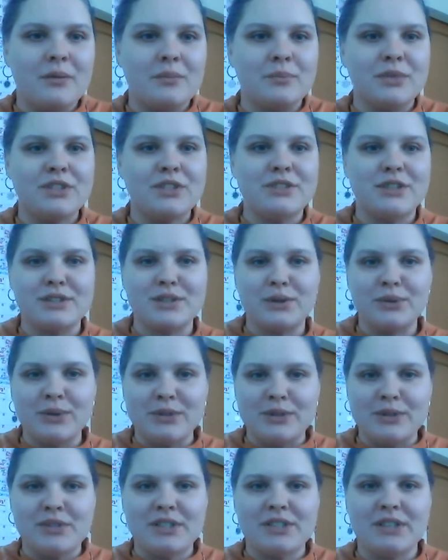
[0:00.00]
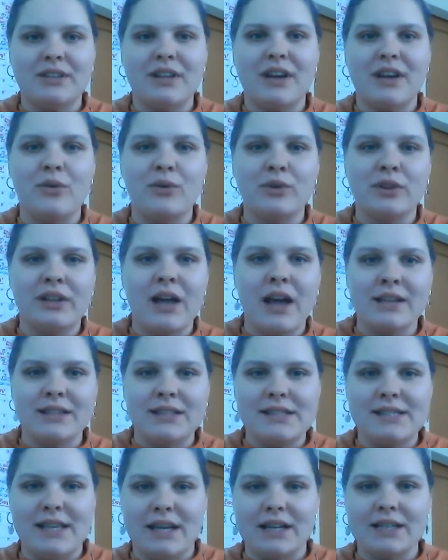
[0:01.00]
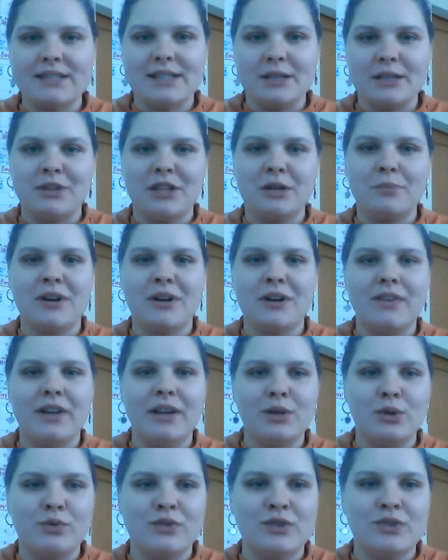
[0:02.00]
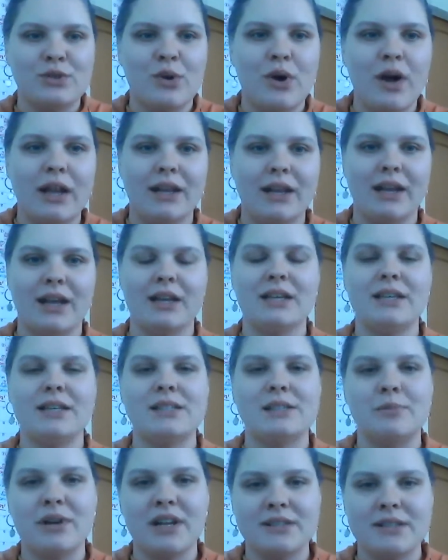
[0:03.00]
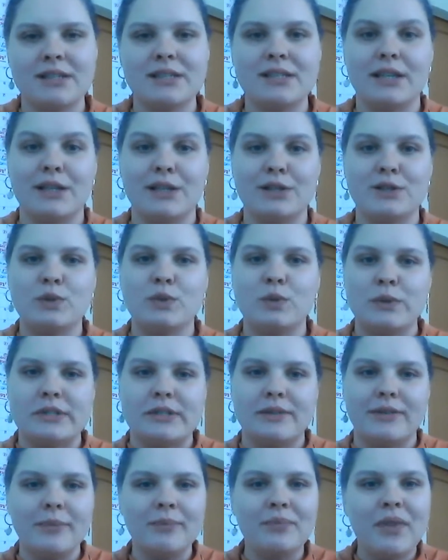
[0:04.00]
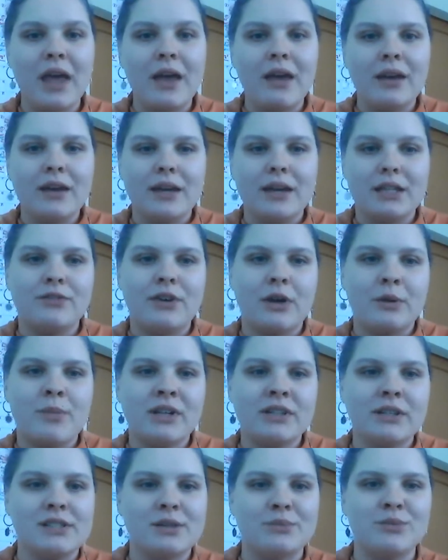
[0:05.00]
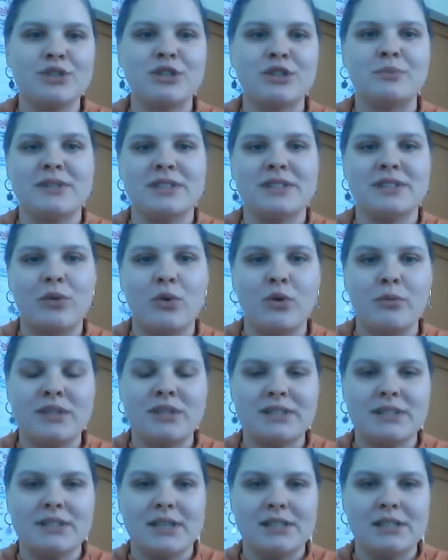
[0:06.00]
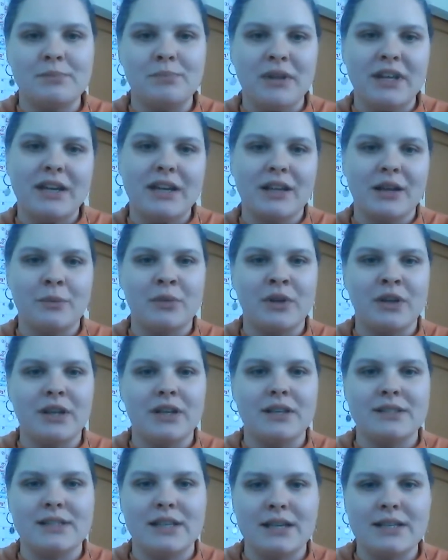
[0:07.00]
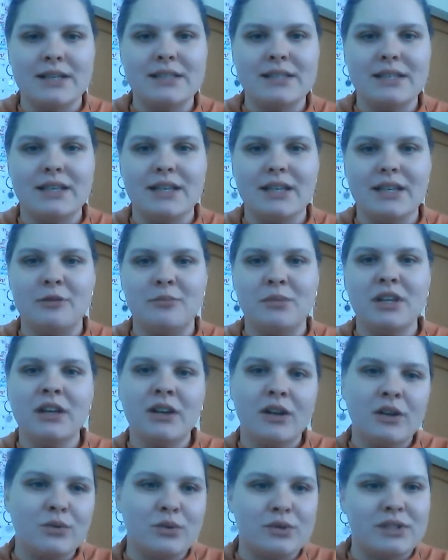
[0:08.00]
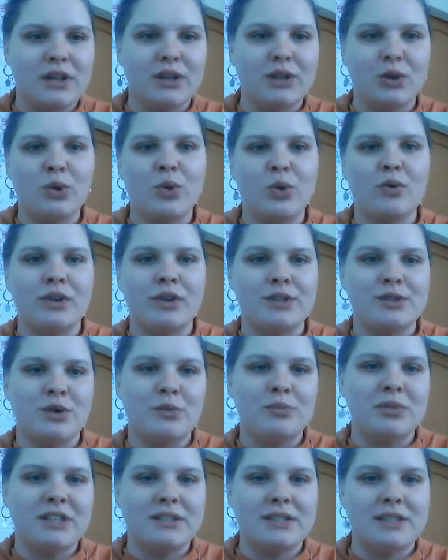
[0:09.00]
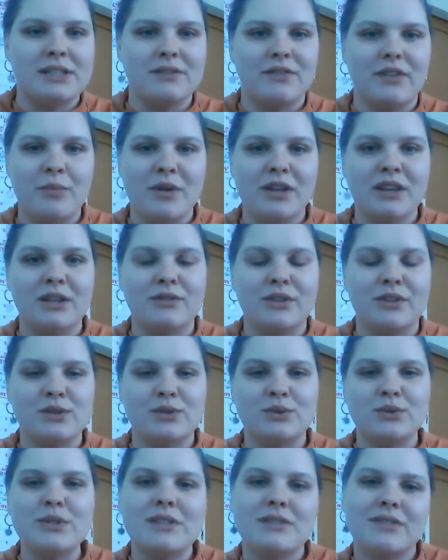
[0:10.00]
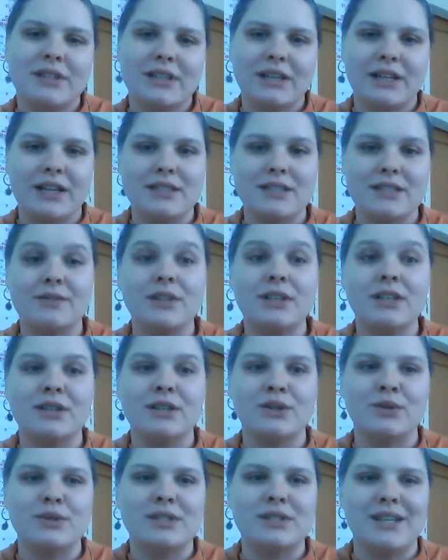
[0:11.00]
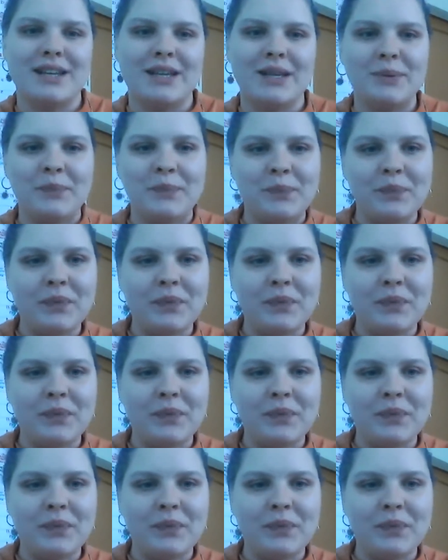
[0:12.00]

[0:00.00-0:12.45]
Мы сейчас находимся на онлайн-секции по направлению визуальное и изобразительное искусство. Это формат, где можно познакомиться со спикерами из России и мира, узнать новые из области современного искусства и креативных индустрий.